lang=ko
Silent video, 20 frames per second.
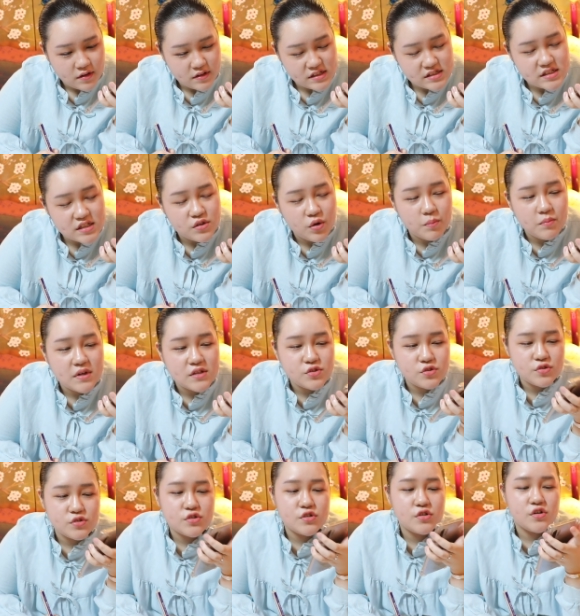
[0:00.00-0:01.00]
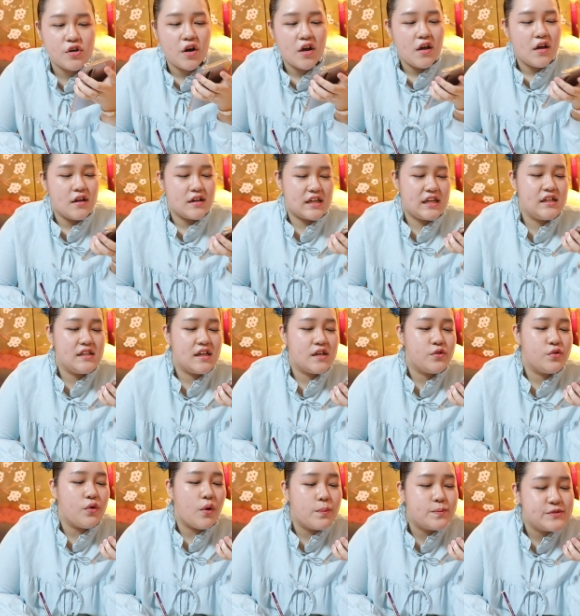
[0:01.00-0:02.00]
이젠 엄마도 예.
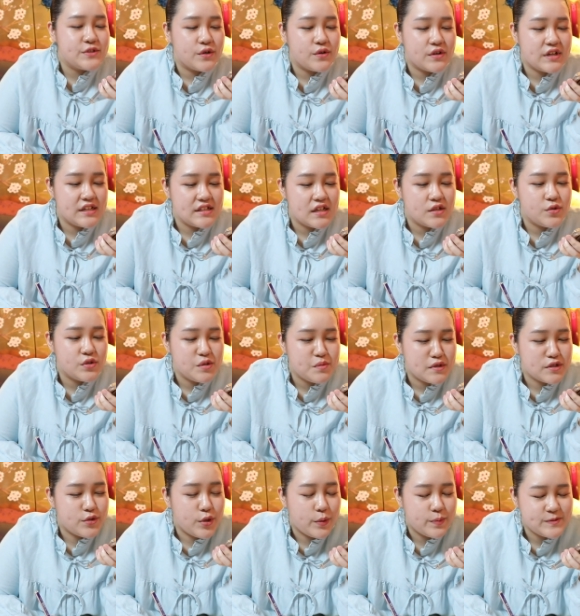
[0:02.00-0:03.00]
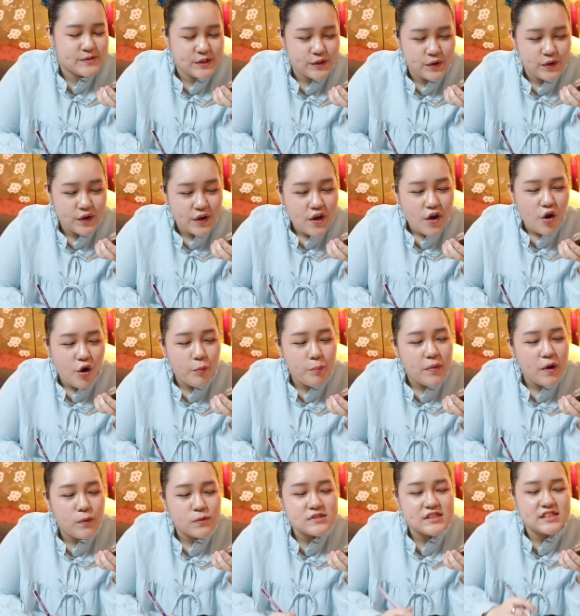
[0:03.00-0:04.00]
기대도 네. 없어. 기대도 희망도 없어.
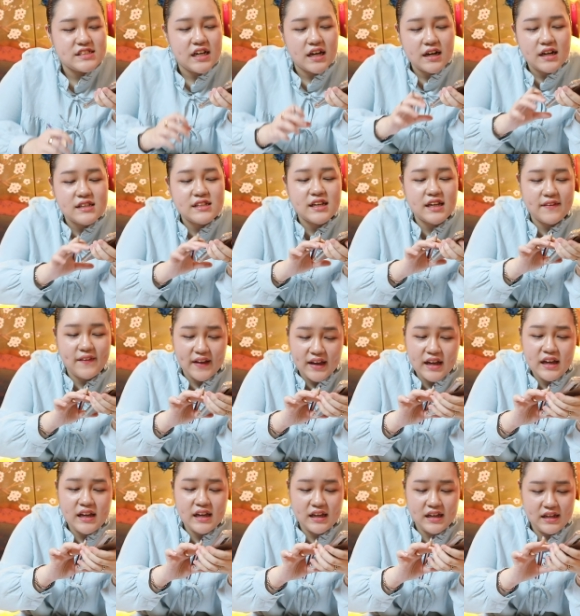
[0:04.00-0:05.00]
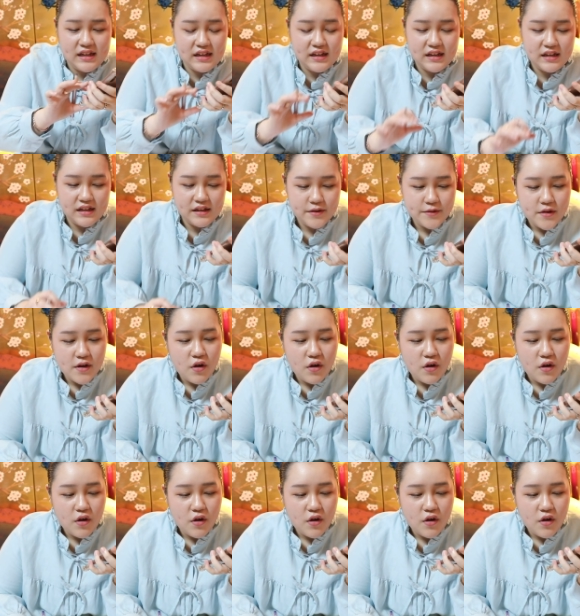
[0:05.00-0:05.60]
엄마 예. 혼자 잘하는 게 나아. 네.